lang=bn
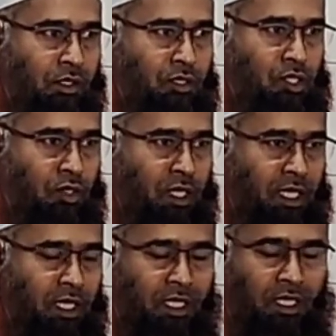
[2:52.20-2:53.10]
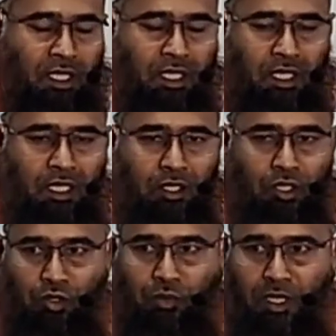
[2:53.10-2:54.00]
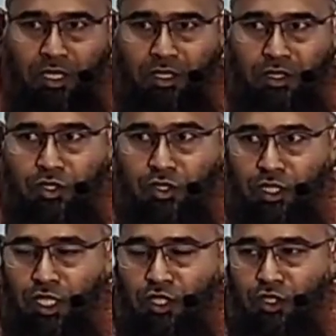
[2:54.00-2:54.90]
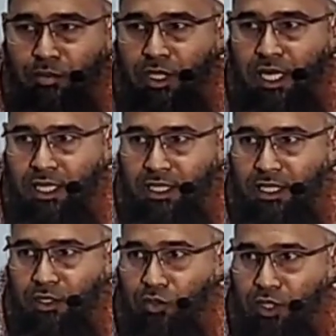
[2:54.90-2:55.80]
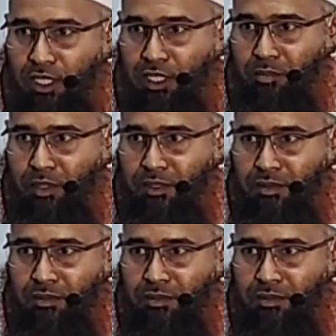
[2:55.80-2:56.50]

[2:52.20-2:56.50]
সোরা তৌবার ছত্রিশ নম্বর আয়াতটা খুলে দেখবেন